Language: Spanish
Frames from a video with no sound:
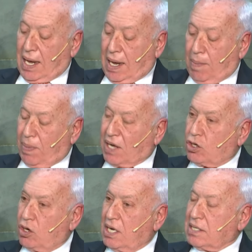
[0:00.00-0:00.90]
En
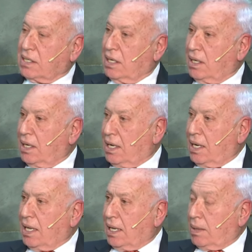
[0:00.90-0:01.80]
personas,
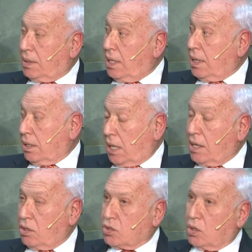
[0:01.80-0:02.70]
dice, hay dos